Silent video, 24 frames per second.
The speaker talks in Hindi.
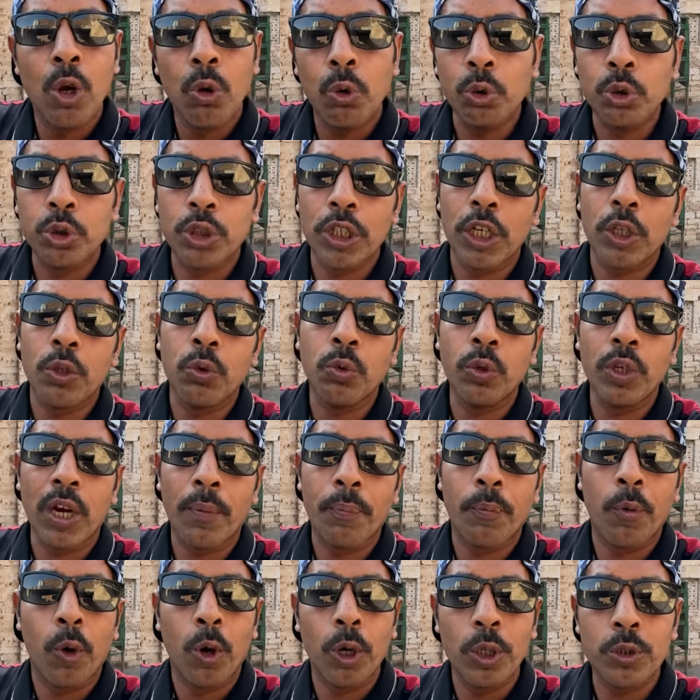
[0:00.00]
उसे ढूंढना
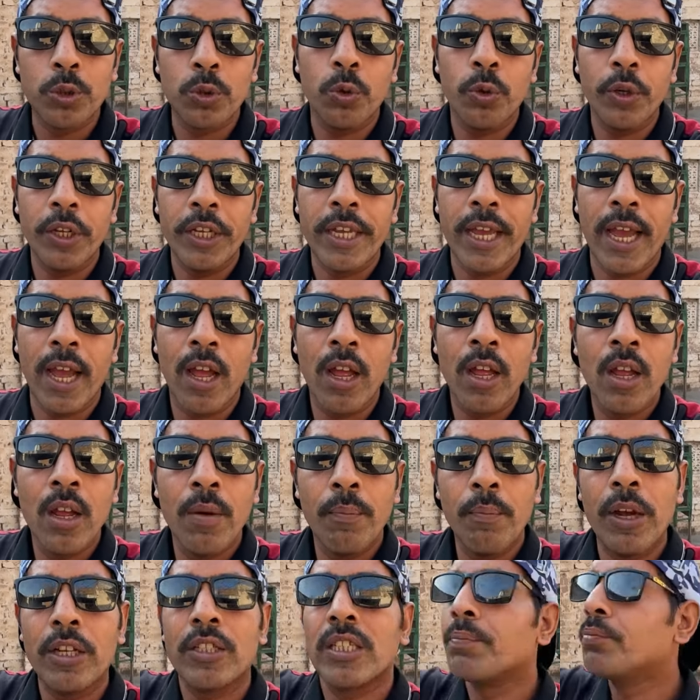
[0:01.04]
बहुत जरूरी है
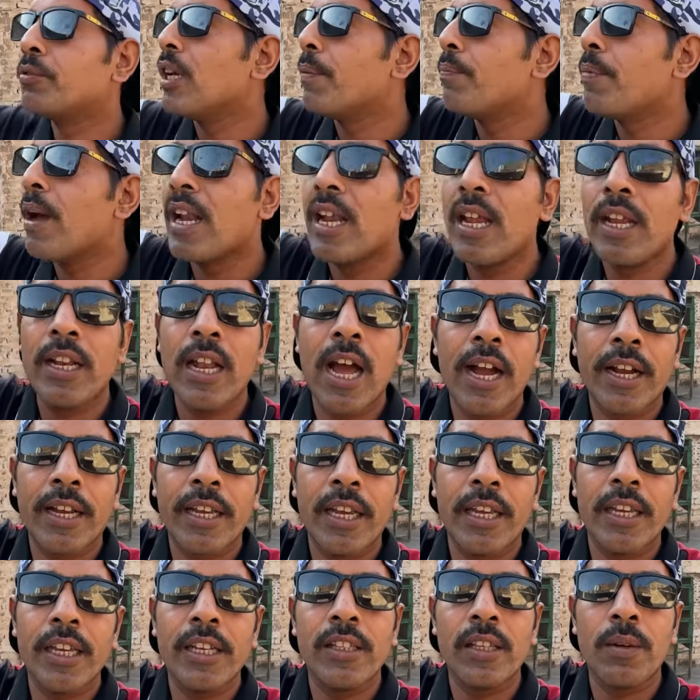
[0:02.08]
मैं सबसे पहले इलाके
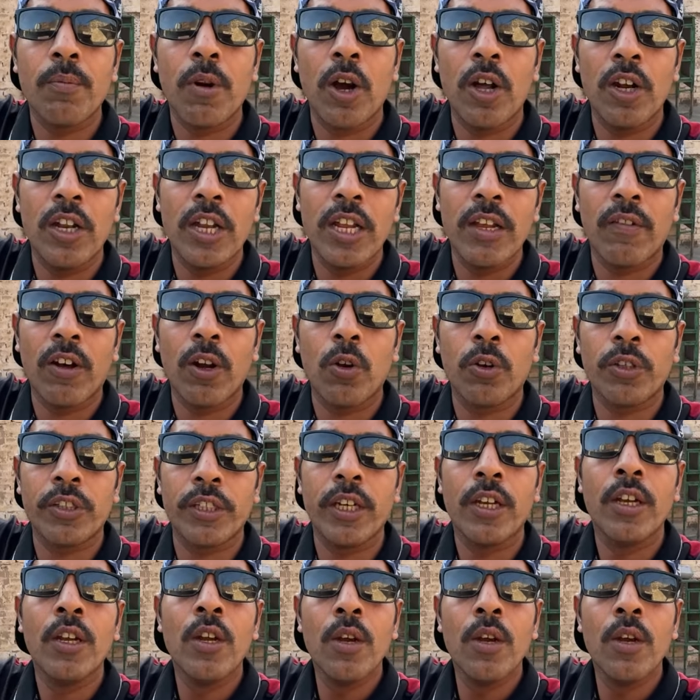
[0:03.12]
की इधर मोहल्ले वालों से